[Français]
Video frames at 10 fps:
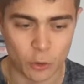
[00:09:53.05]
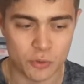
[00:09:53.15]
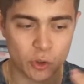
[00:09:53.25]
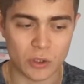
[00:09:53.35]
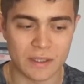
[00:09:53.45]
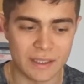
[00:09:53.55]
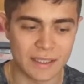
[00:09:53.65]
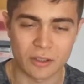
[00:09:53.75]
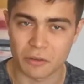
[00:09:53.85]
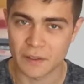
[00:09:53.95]
par
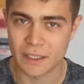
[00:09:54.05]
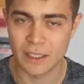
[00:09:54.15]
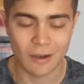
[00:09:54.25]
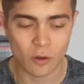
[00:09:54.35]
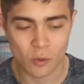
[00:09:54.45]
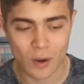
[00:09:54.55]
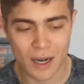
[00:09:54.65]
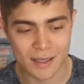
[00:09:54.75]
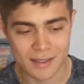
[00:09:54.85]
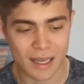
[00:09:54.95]
l'obscurité qui t'envahit,
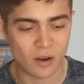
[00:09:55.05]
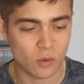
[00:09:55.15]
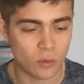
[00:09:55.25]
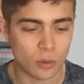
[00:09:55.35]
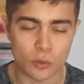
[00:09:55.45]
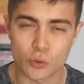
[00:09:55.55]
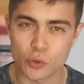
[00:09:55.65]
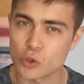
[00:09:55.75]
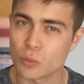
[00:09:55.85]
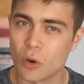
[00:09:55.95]
l'angoisse, la honte,
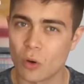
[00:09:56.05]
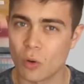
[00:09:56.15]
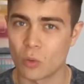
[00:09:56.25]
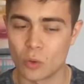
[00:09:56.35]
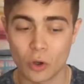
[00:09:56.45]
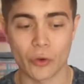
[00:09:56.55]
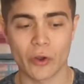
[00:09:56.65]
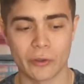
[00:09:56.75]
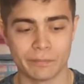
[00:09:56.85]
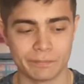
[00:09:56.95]
le jugement ou
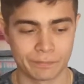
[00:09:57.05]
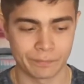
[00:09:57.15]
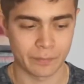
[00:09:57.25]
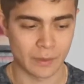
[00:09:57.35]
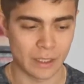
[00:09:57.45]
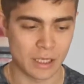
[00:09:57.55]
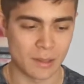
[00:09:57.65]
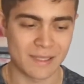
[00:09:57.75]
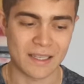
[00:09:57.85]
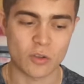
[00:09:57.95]
l'orgueil.
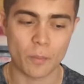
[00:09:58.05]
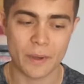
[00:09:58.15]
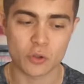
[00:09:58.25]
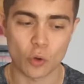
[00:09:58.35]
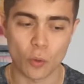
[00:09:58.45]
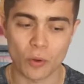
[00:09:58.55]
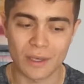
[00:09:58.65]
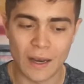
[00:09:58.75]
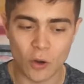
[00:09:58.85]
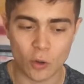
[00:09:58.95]
Puis ça t'empêche de
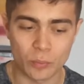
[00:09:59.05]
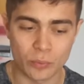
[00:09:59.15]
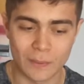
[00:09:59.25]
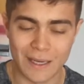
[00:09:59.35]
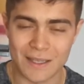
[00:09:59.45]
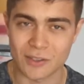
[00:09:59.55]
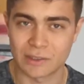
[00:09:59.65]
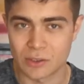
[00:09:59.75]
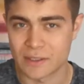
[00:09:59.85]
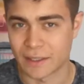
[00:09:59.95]
reprendre la lampe et de la
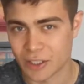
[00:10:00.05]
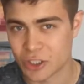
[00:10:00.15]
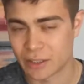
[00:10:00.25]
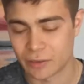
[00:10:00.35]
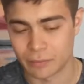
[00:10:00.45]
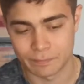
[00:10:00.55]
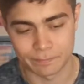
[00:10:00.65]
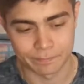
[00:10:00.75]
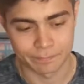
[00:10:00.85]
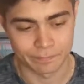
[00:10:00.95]
sortir de sa cachette.
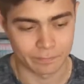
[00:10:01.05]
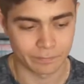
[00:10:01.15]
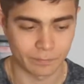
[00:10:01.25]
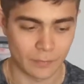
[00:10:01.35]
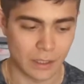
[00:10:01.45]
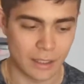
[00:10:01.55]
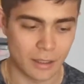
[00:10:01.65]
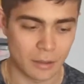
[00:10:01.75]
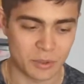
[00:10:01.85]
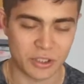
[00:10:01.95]

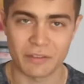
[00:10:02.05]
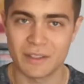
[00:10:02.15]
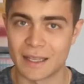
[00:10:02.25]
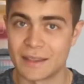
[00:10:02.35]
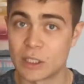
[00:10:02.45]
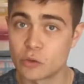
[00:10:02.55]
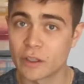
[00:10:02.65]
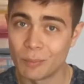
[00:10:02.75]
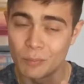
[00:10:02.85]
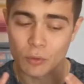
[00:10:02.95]
Puis je t'invite à
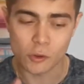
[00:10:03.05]
découvrir